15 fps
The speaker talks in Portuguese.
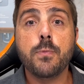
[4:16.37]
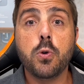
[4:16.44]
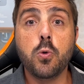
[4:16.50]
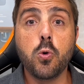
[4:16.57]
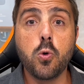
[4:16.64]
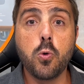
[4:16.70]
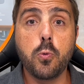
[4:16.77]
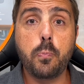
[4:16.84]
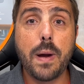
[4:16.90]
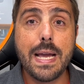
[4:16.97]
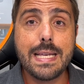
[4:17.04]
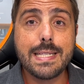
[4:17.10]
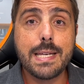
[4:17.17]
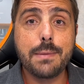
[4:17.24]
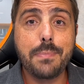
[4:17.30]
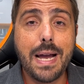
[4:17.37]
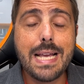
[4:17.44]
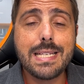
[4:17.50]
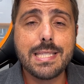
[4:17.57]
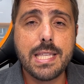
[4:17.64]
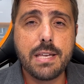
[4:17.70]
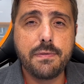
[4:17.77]
o país que mais
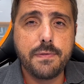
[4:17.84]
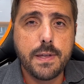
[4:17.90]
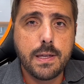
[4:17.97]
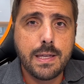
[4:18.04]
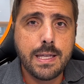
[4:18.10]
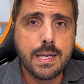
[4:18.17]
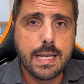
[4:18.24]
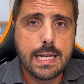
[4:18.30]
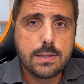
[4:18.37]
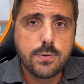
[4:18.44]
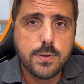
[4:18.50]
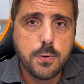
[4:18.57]
teve ingressos